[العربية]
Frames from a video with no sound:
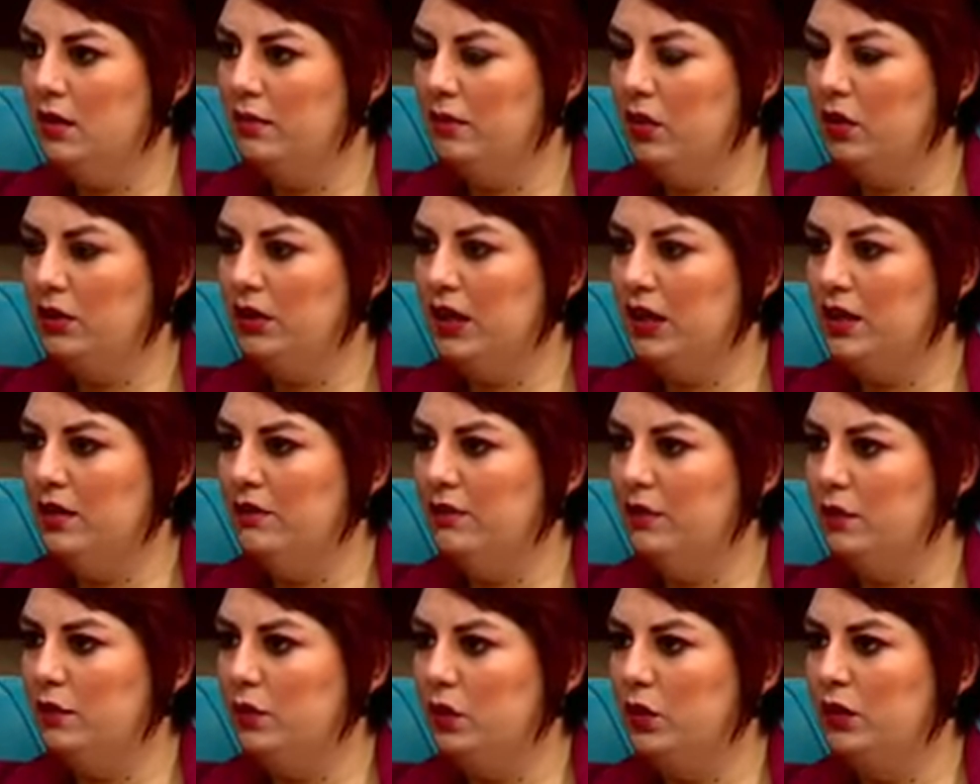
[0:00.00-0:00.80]

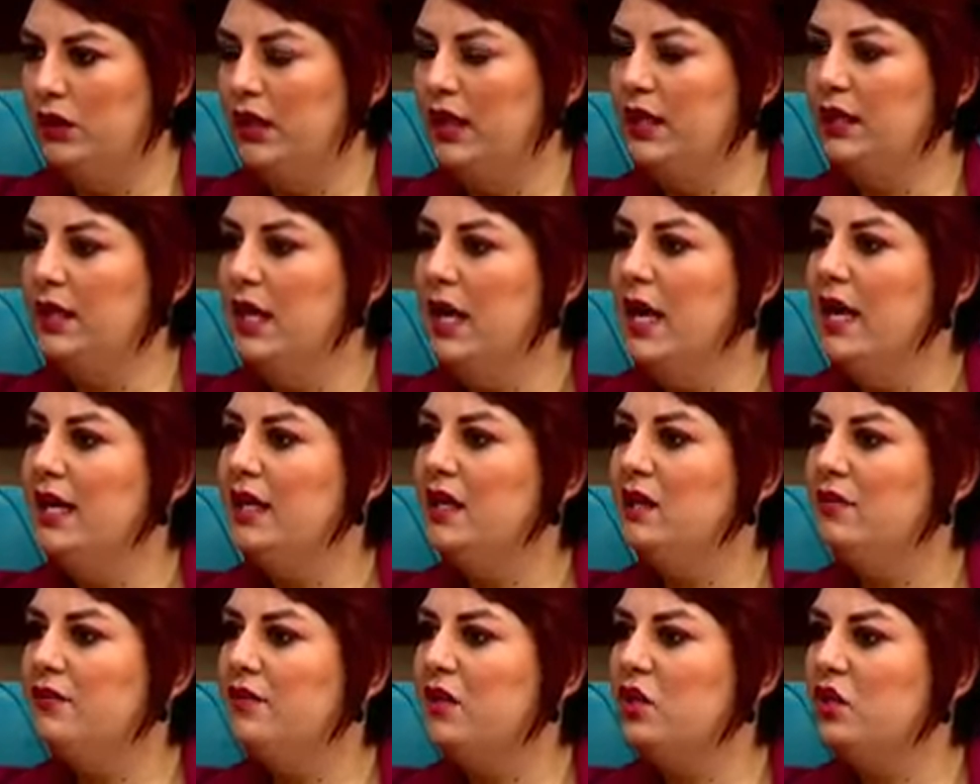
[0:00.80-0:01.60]
مختلف البلدان
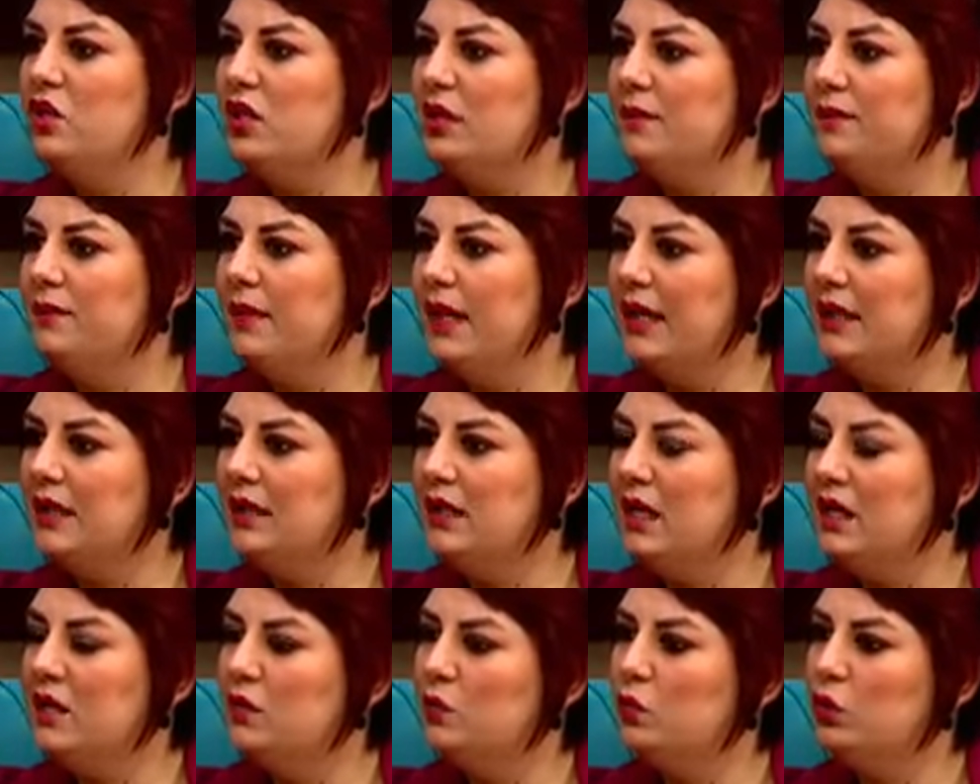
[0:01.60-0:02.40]
كيفاش تم
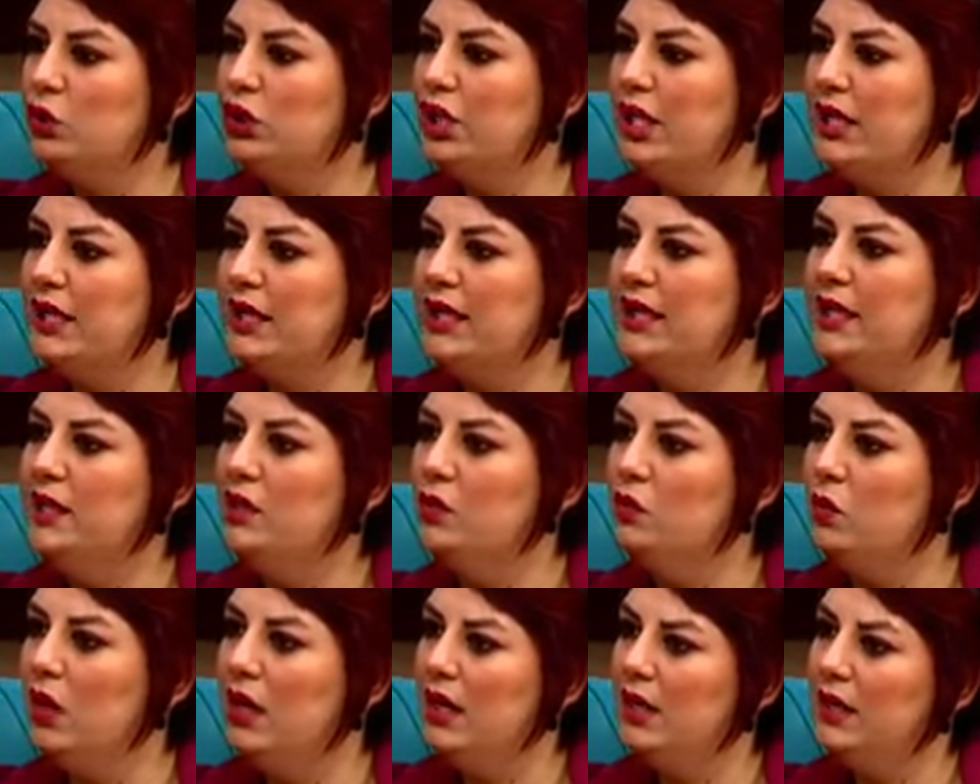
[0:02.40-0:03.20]
اختيار
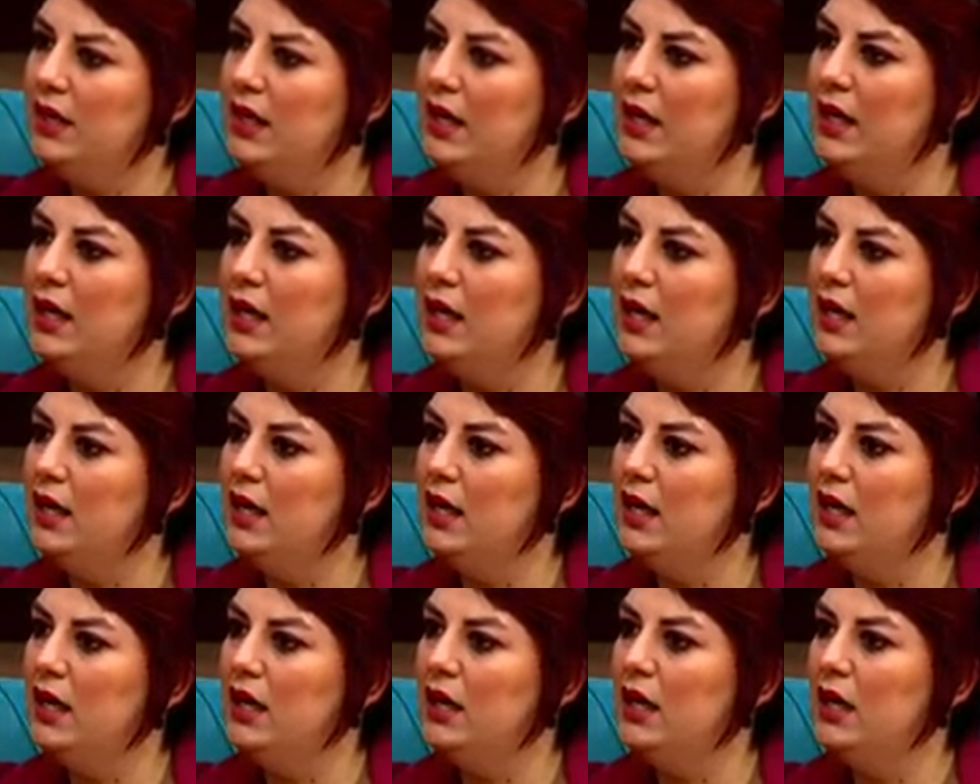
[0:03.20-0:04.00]
المشاركين
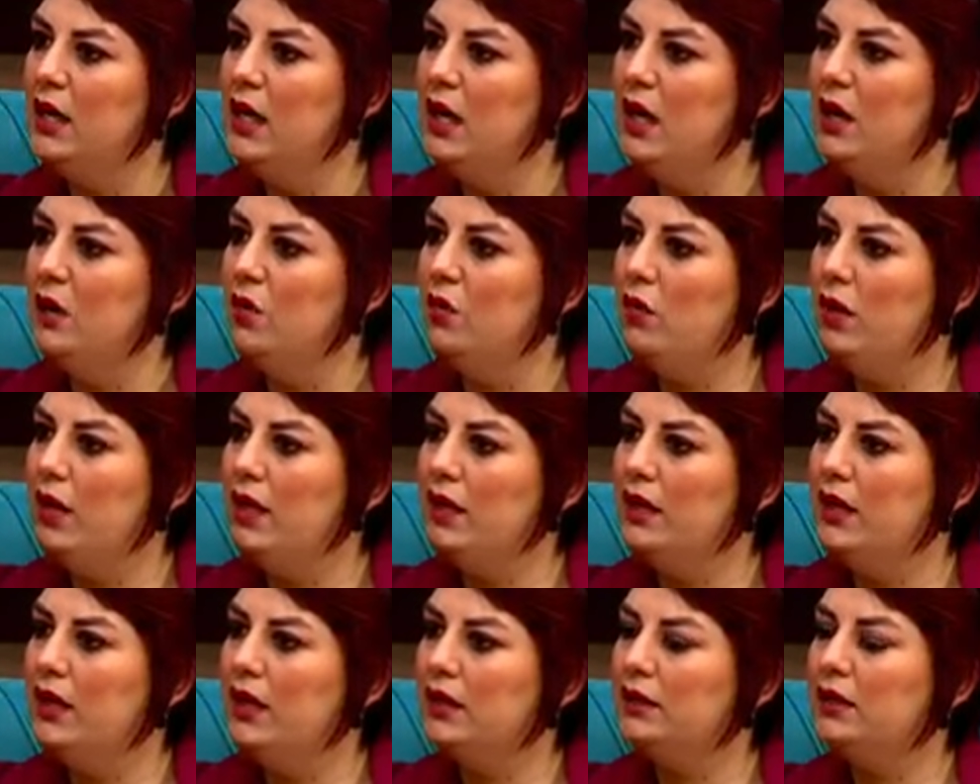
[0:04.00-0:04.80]
والا
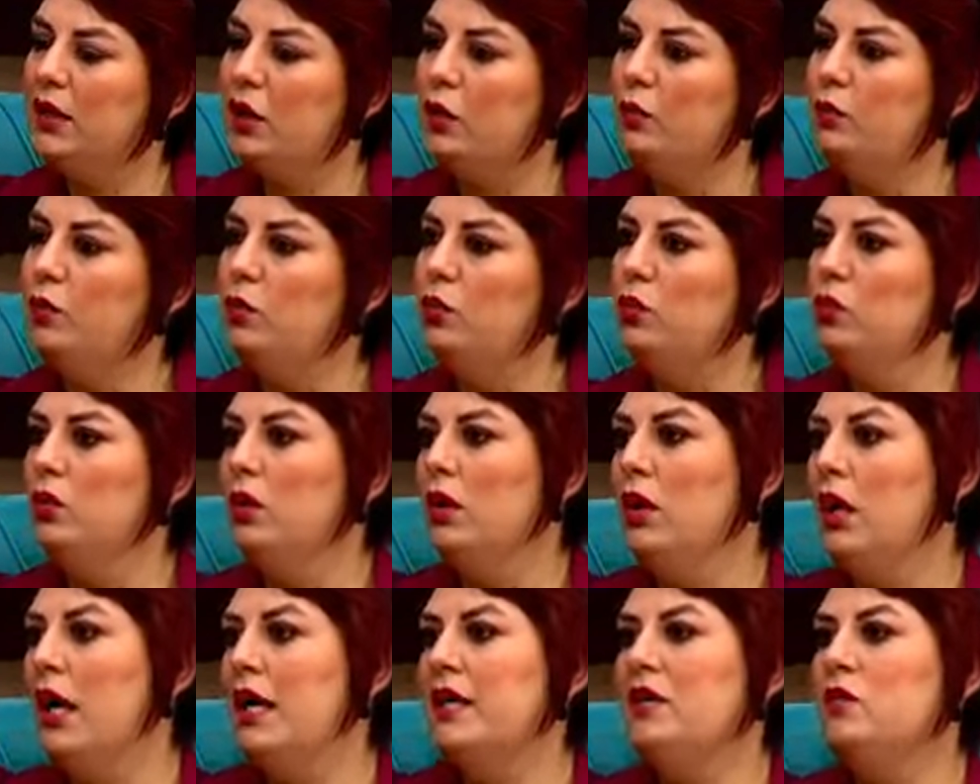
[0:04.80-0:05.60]
والا
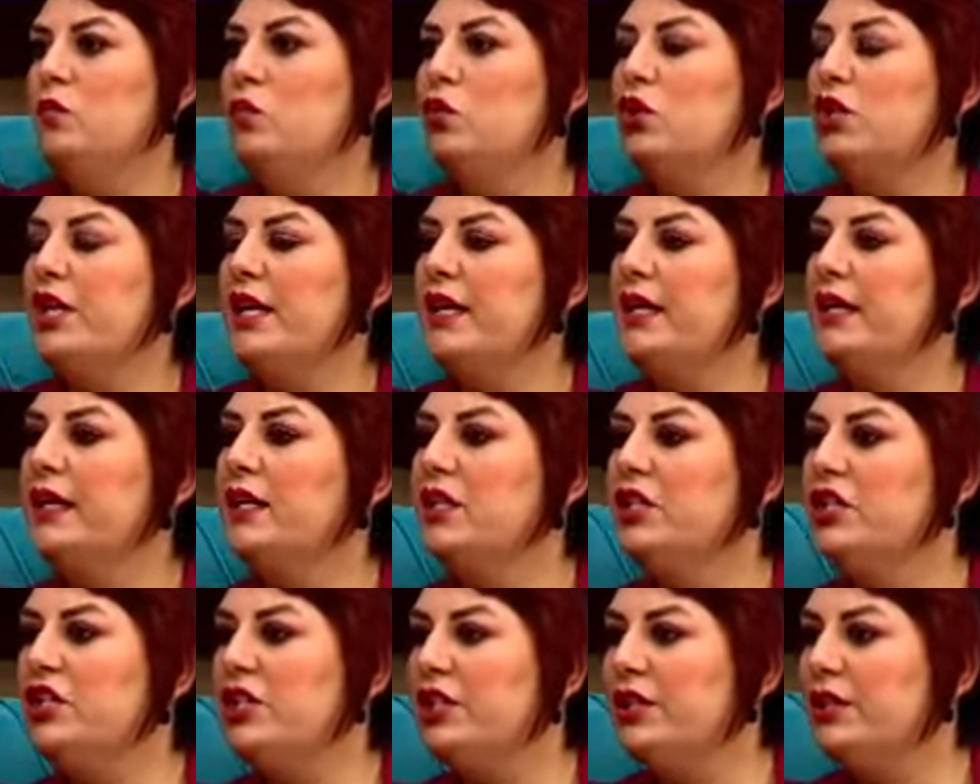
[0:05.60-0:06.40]
تقبلوا اي
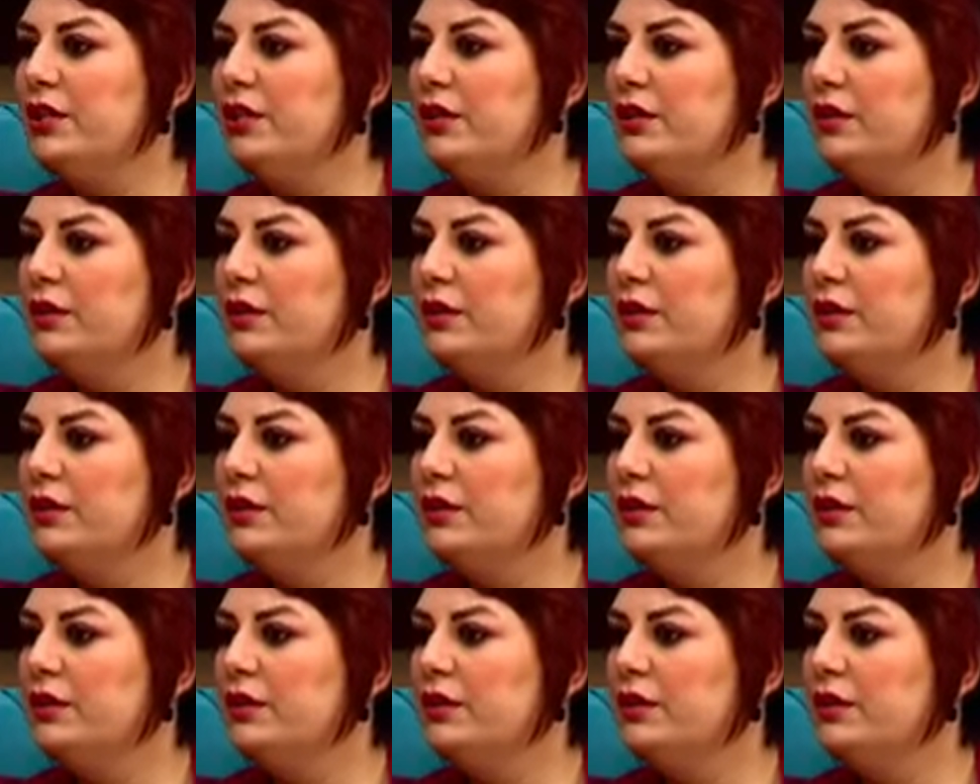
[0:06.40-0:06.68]
مشارك يجي